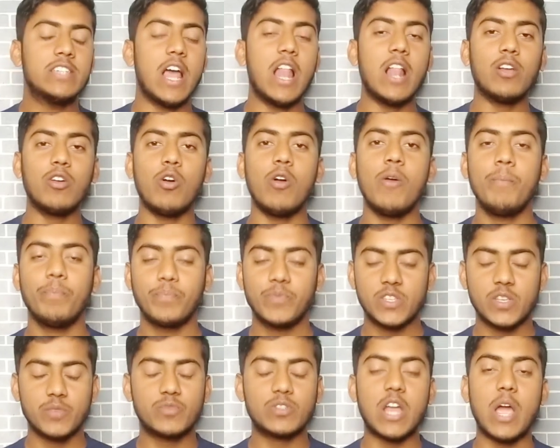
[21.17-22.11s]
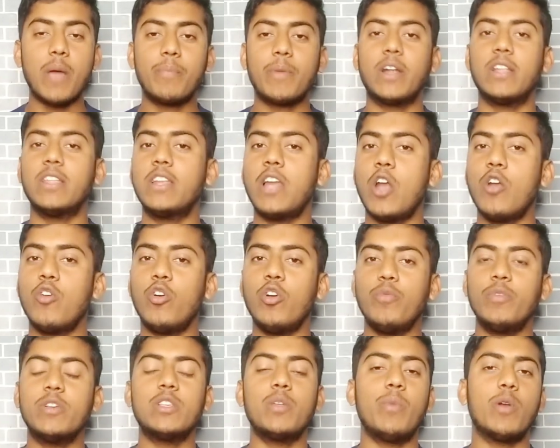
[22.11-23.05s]
चैनल को सब्सक्राइब कर देना
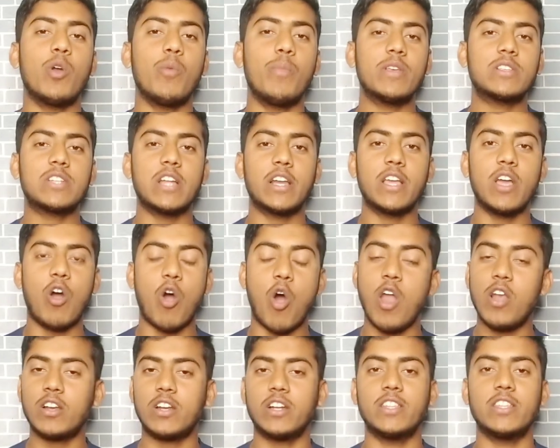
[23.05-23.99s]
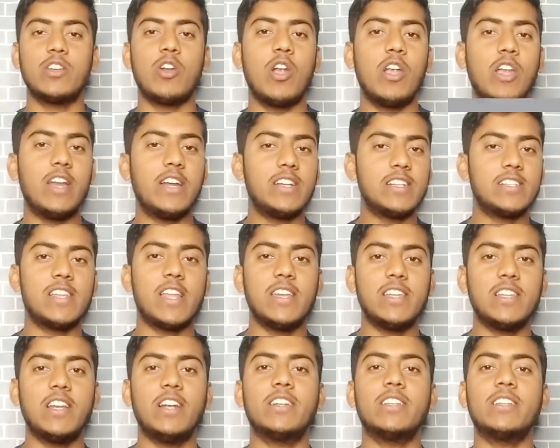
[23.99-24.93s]
नोटिफिकेशन को प्रेस करके ऑल कर देना
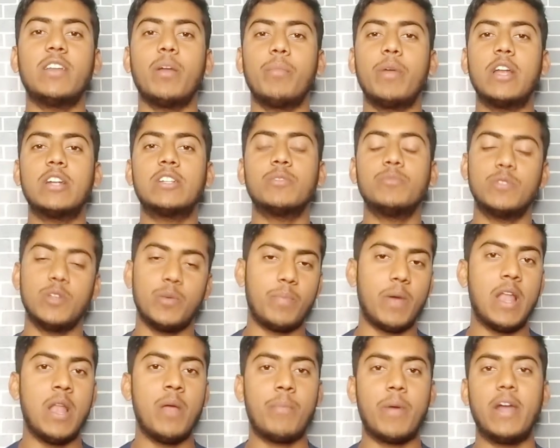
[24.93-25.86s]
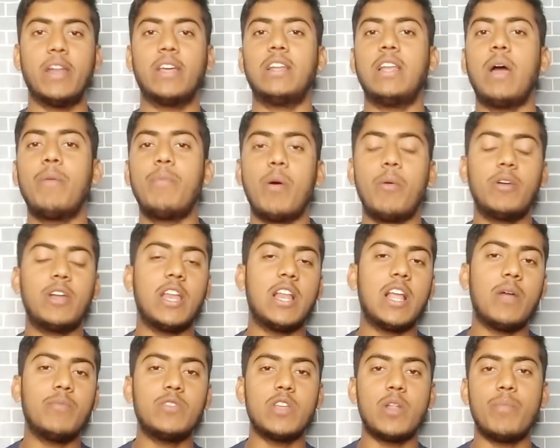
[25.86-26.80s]
लेटेस्ट अर्निंग लेटेस्ट अपडेट सबसे पहले पाने के लिए आप हमारे
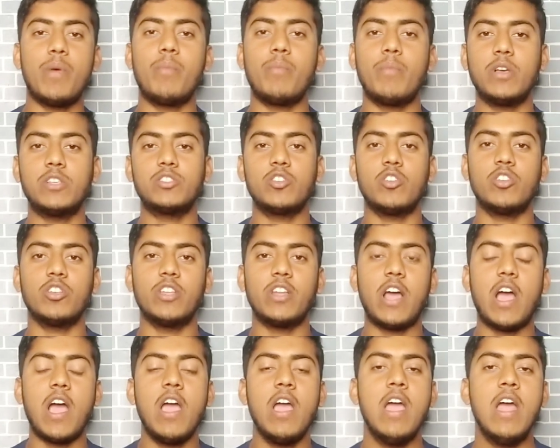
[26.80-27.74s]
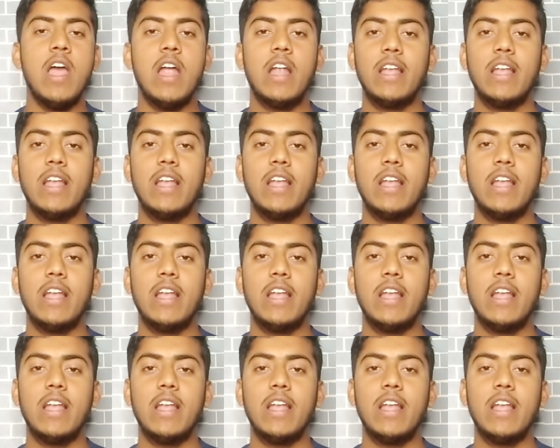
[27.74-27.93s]
टेलीग्राम चैनल पर मत जाना जाना